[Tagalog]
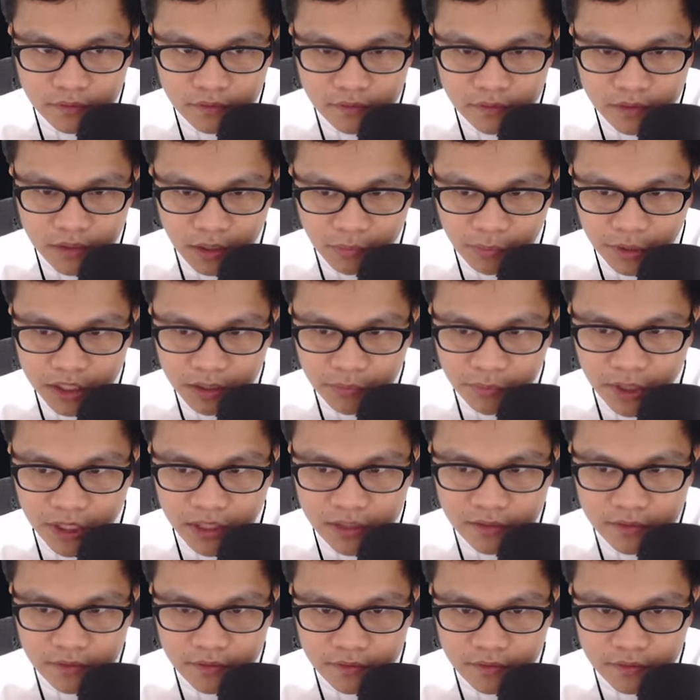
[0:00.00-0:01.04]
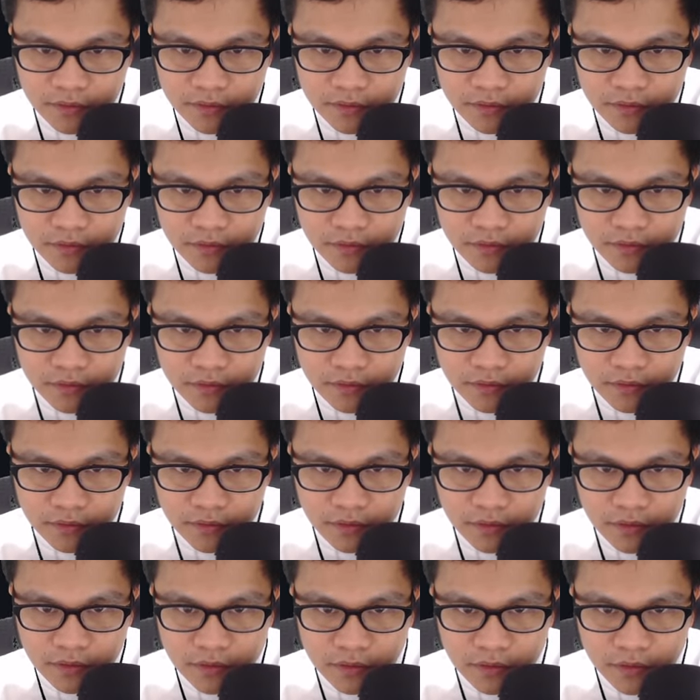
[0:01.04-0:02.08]
Tama, di ba?
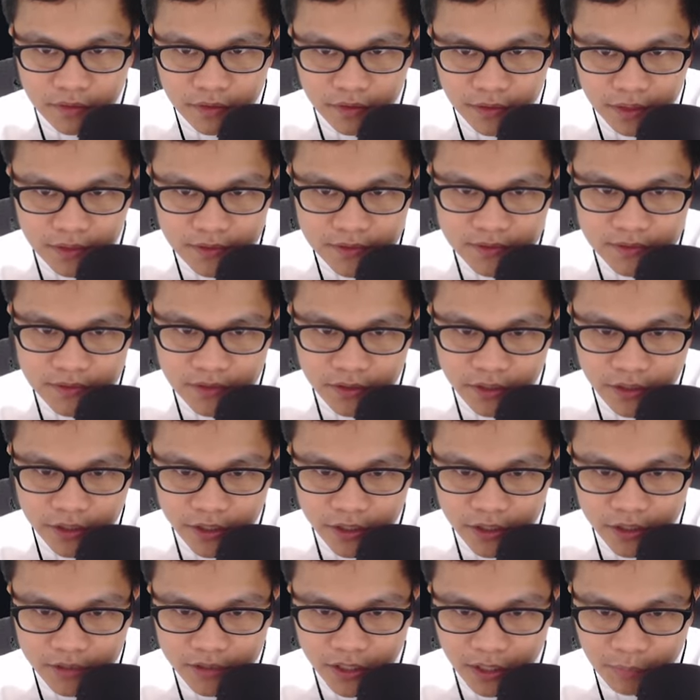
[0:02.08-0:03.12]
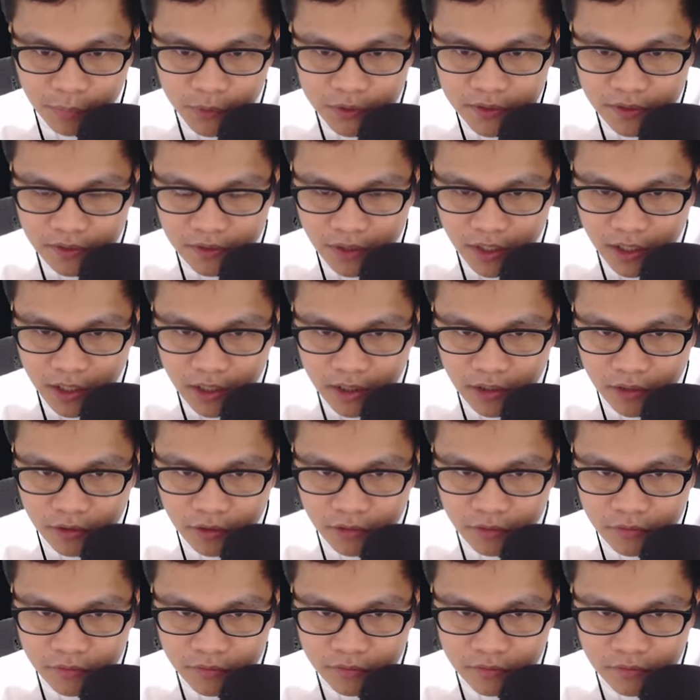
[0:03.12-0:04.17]
Yes, sir. Tapos yung
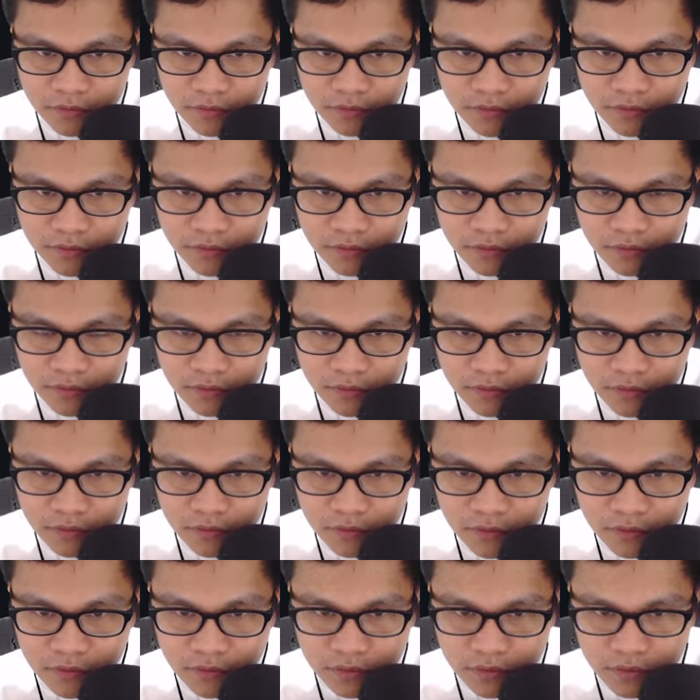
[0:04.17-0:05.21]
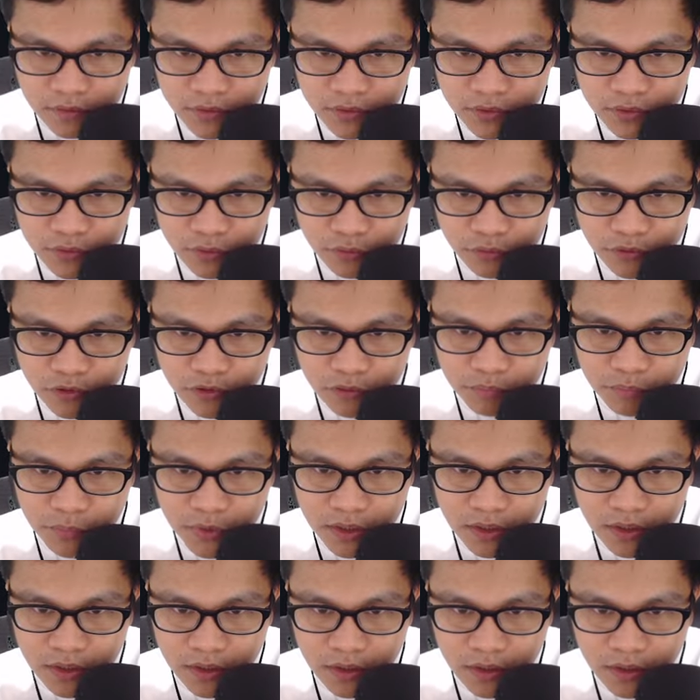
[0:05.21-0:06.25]
yellow should
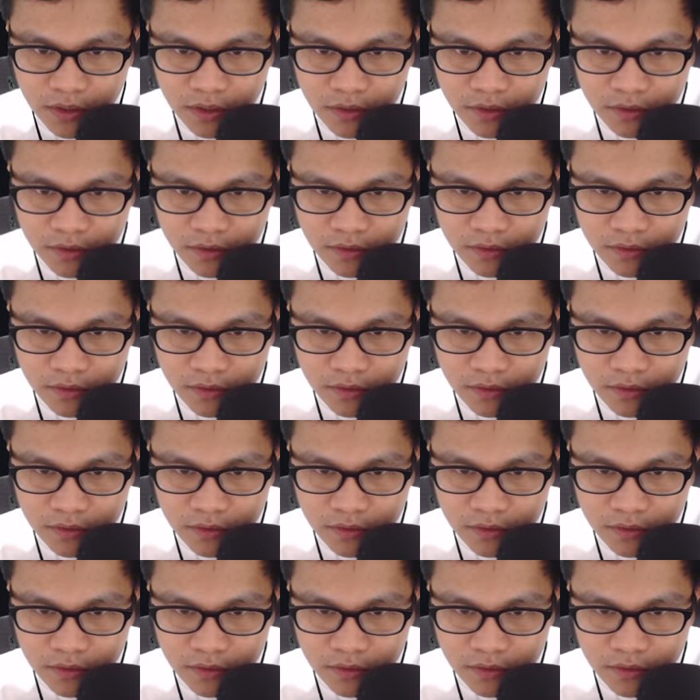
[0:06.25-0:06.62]
be